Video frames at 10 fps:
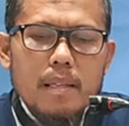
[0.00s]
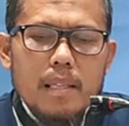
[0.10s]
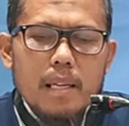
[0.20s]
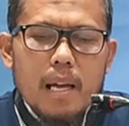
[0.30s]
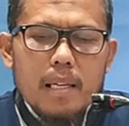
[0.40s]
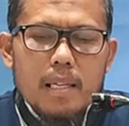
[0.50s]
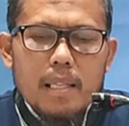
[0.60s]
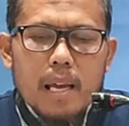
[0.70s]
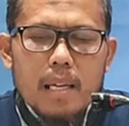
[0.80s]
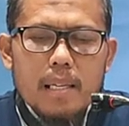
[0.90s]
ketika
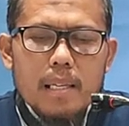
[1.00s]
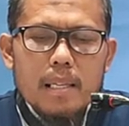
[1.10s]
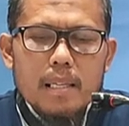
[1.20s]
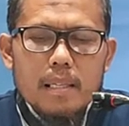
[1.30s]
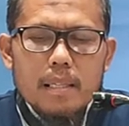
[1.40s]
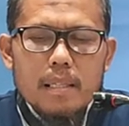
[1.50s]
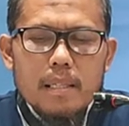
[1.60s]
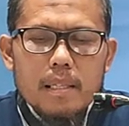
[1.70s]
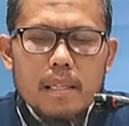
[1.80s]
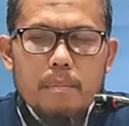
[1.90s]
kita ini
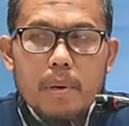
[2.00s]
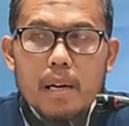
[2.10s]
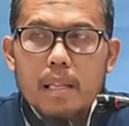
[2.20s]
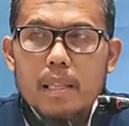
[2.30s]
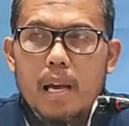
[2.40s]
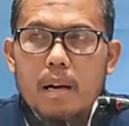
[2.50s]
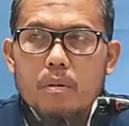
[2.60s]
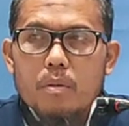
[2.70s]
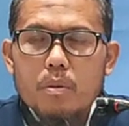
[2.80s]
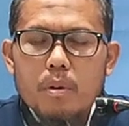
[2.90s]

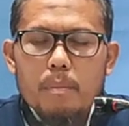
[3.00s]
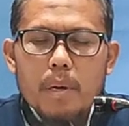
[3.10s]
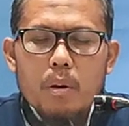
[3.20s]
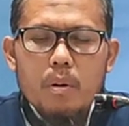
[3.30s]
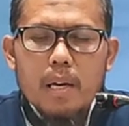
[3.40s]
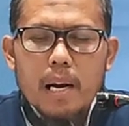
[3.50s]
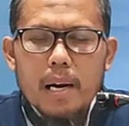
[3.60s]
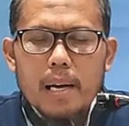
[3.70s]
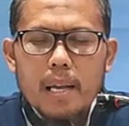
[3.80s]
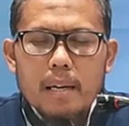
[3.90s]
diperintah untuk
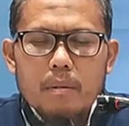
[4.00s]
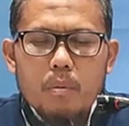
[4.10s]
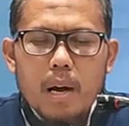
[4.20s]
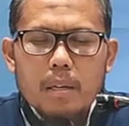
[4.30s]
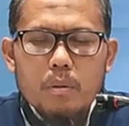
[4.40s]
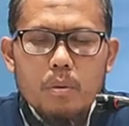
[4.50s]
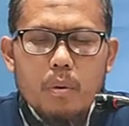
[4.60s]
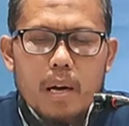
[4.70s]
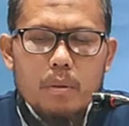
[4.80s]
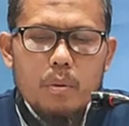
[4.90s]
melonggarkan
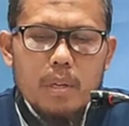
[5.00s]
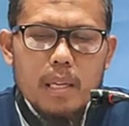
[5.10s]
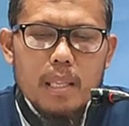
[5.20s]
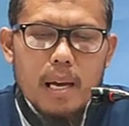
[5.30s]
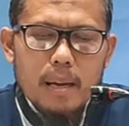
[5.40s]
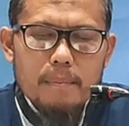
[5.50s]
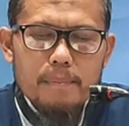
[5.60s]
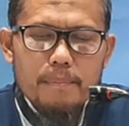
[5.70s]
waktu-waktu kita